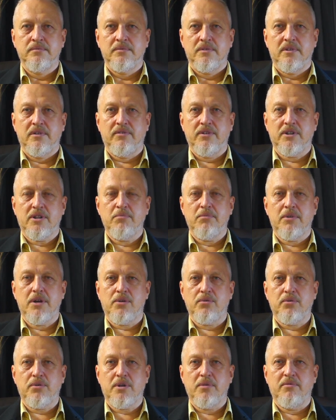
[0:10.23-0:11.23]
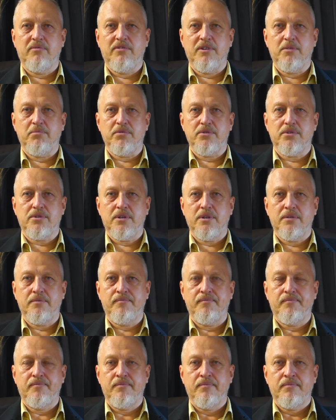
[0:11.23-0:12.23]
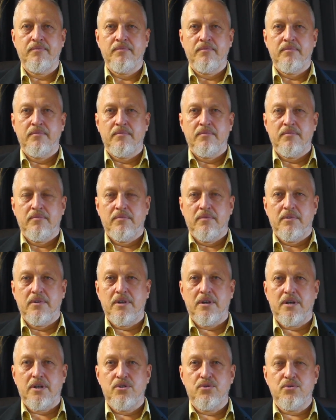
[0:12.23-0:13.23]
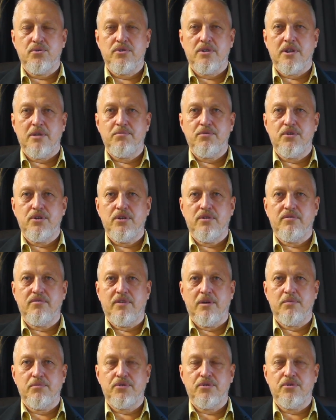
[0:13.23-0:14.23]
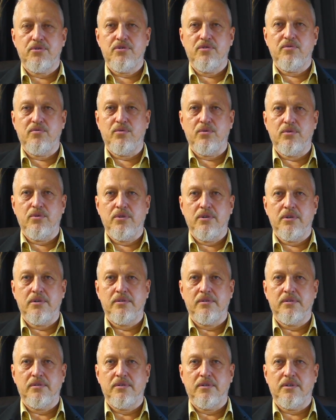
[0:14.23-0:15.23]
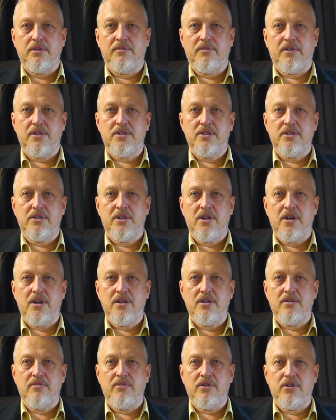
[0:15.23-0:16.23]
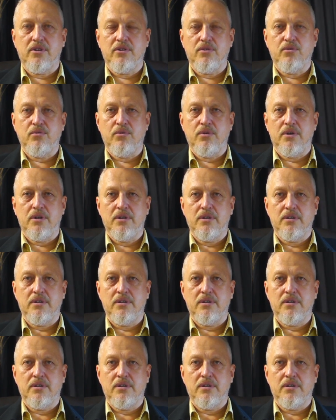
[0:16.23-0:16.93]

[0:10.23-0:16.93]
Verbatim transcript: В этом коротком выпуске я хочу сообщить вам, что сегодня, 23 июля,